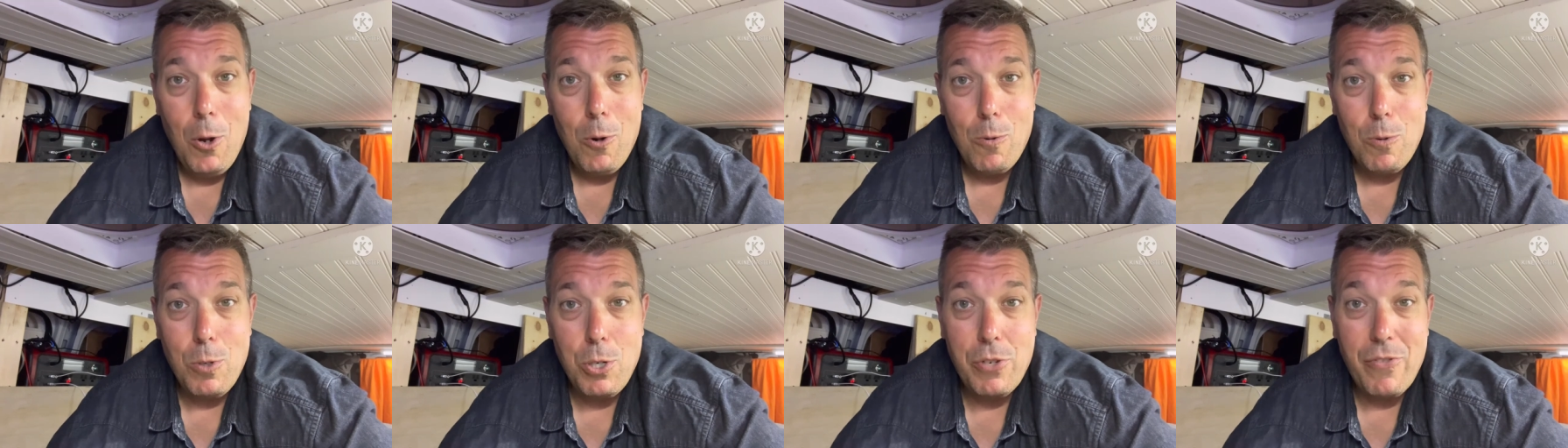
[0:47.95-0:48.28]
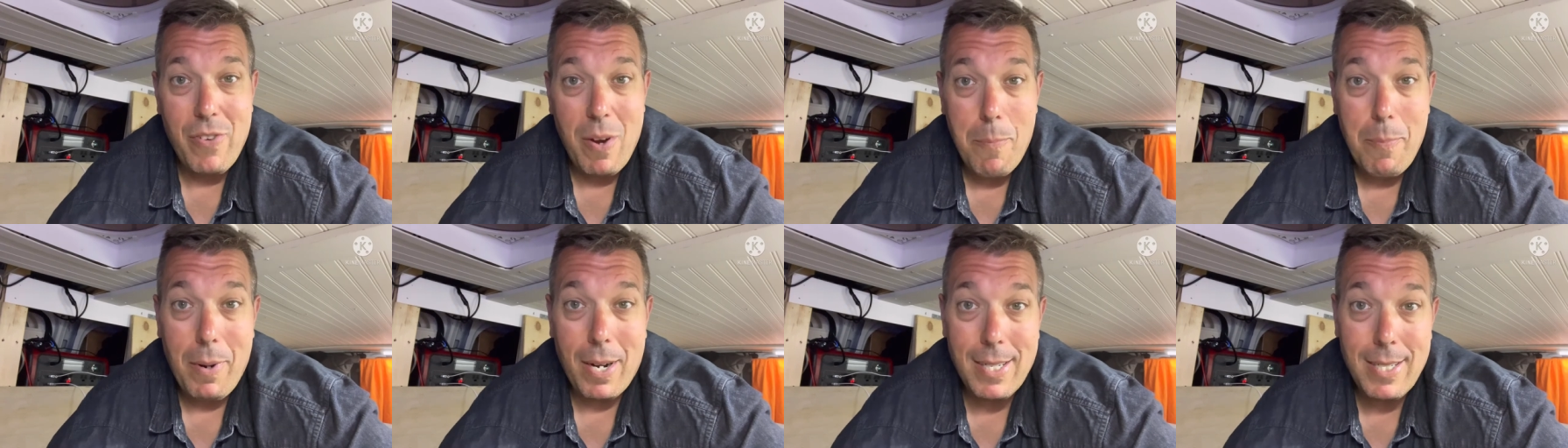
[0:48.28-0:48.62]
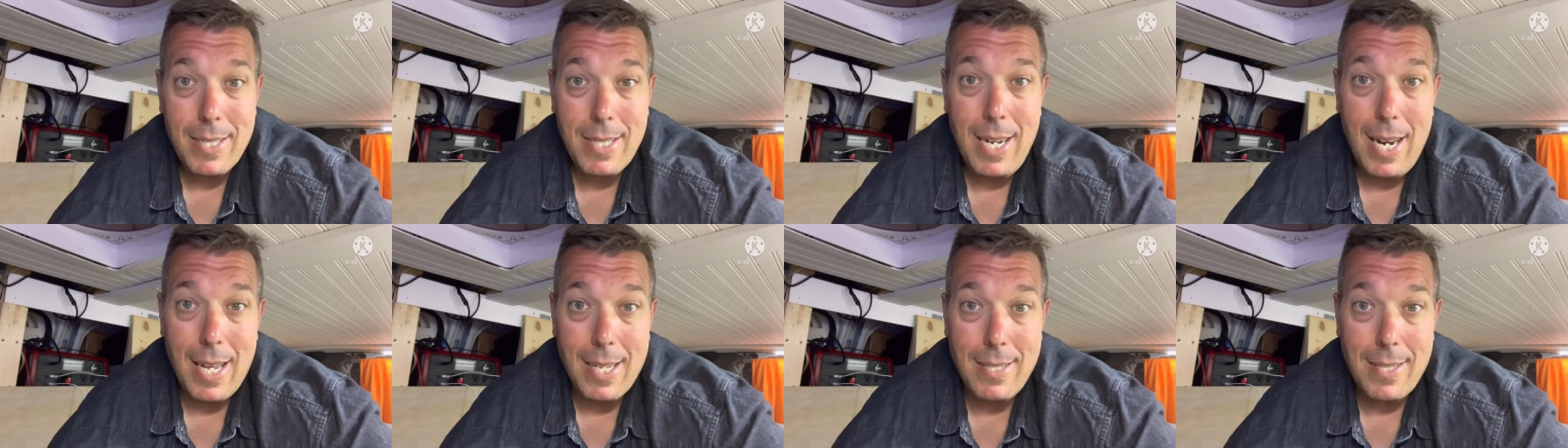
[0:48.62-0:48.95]
où je vais
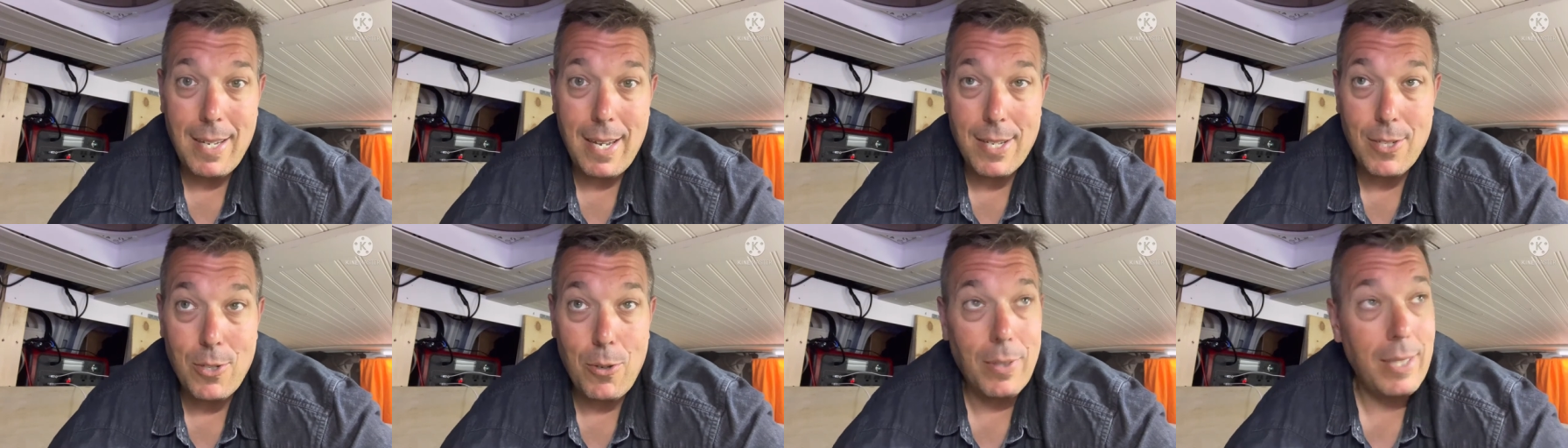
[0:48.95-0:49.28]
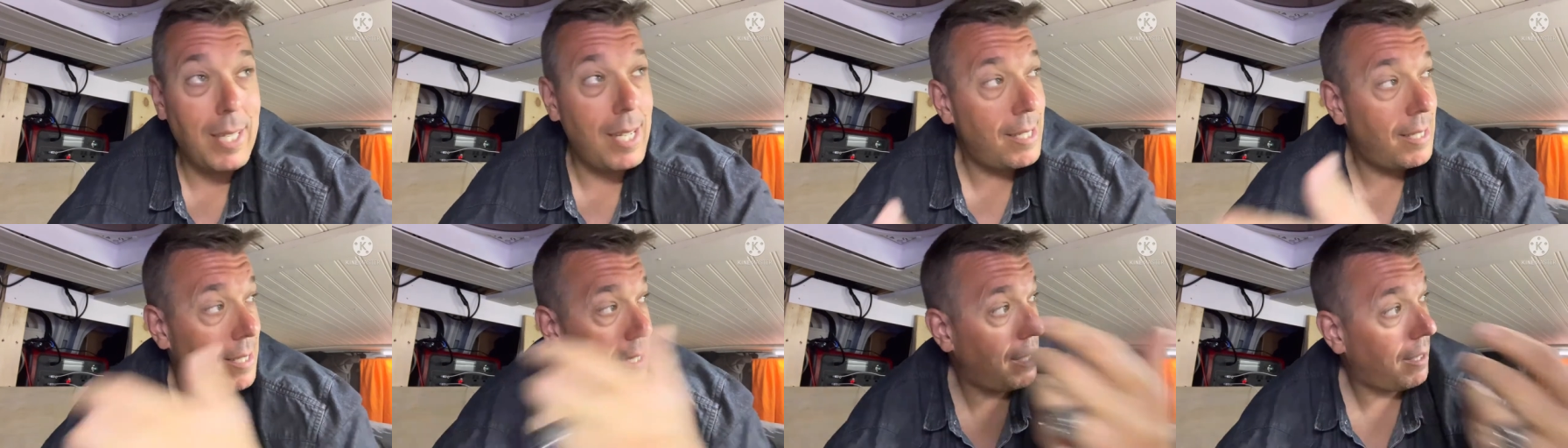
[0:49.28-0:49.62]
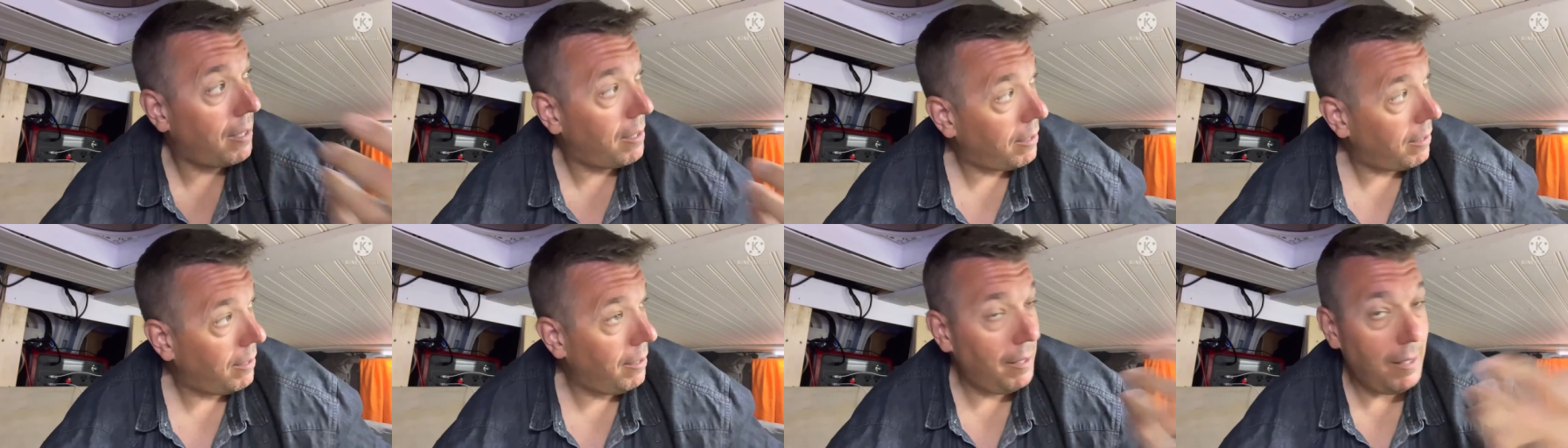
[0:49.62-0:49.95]
passer la saison dans cette